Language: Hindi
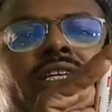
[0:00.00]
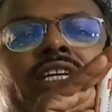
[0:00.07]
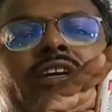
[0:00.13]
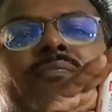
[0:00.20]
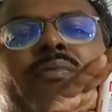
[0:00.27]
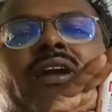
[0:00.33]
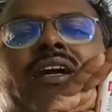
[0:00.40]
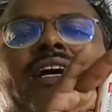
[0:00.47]
एक
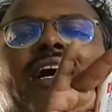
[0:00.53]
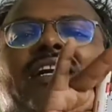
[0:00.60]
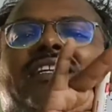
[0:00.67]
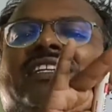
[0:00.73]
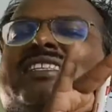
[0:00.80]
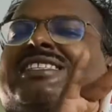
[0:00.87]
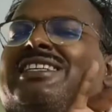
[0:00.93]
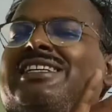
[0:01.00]
ही
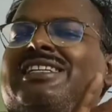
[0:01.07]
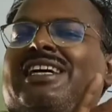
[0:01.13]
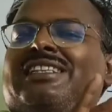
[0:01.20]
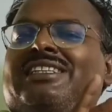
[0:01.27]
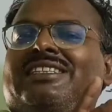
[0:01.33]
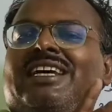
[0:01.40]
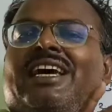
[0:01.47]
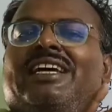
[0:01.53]
प्रकार की
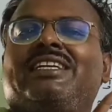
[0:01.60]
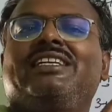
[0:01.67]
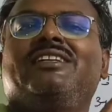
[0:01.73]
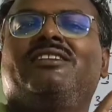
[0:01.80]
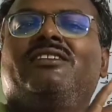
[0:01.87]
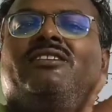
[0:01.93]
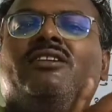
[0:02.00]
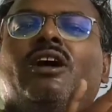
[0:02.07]
सज़ा दी
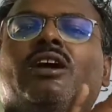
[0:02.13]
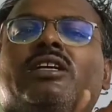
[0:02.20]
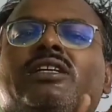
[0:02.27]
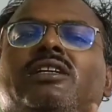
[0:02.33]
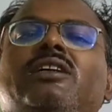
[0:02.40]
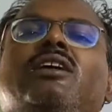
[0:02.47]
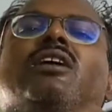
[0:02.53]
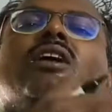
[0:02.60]
जाएगी न
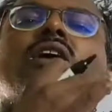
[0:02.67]
कि